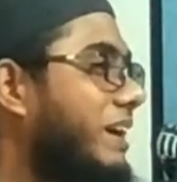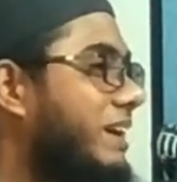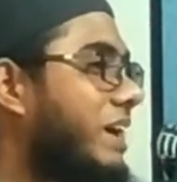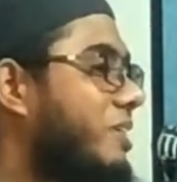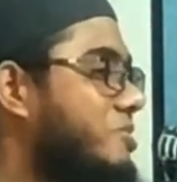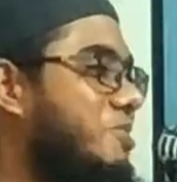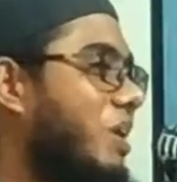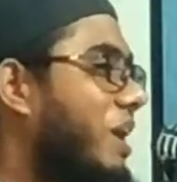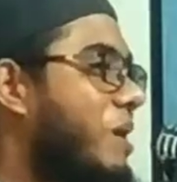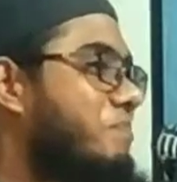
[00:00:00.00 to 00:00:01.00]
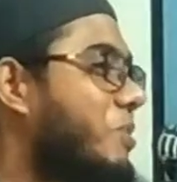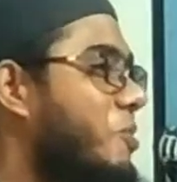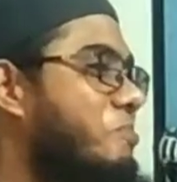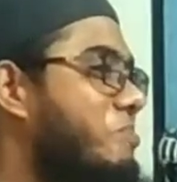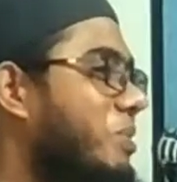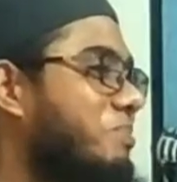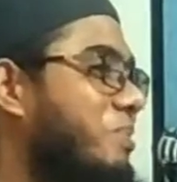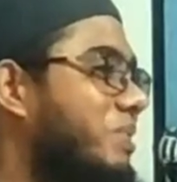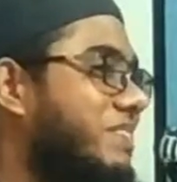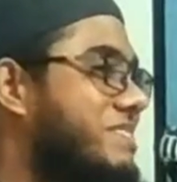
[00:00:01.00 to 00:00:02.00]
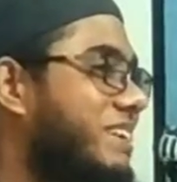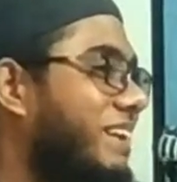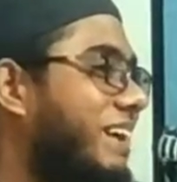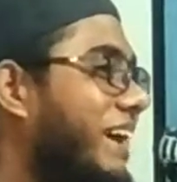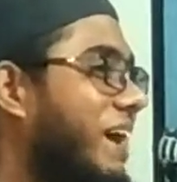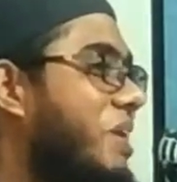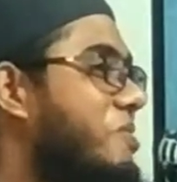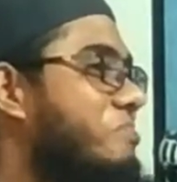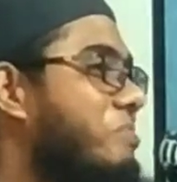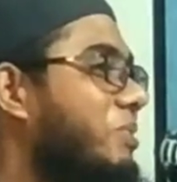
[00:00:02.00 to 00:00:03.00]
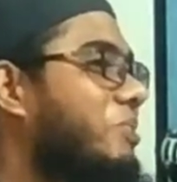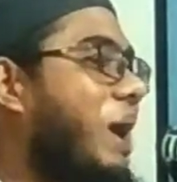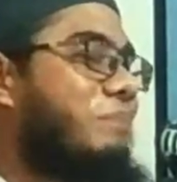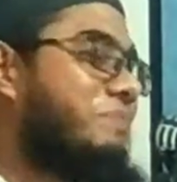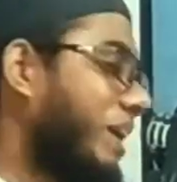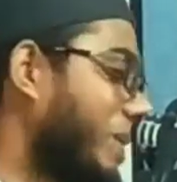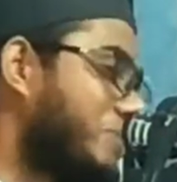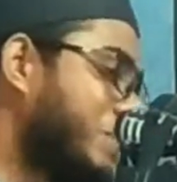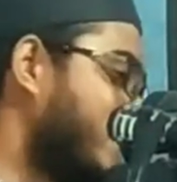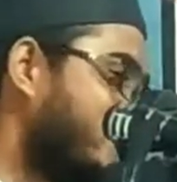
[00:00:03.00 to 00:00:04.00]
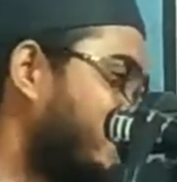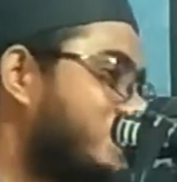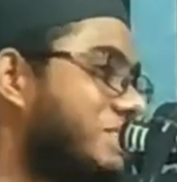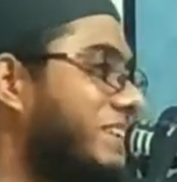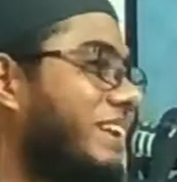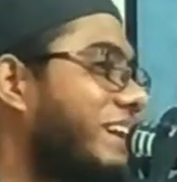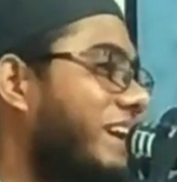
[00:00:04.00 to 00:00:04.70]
ইয়া রসুল আল্লাহ আপনি ওম্মত বলতেছেন এই ওম্মত তো আপনাকেও ঠিক মতো চিনে না